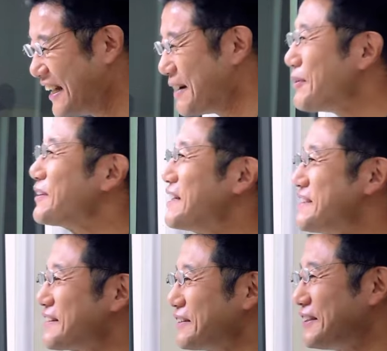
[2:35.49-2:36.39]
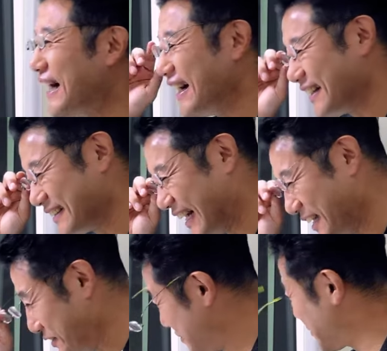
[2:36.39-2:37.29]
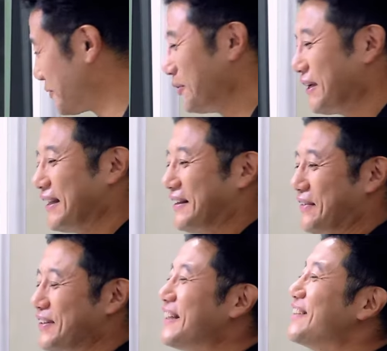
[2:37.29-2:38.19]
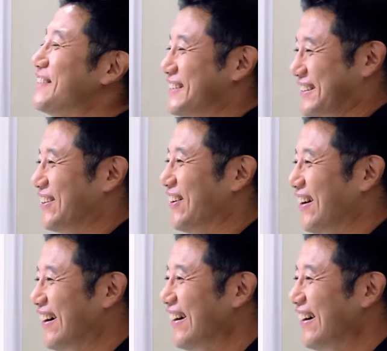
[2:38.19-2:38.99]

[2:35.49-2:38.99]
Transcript: 僕ね実は普段台本こうやって見てるんですそうそうそ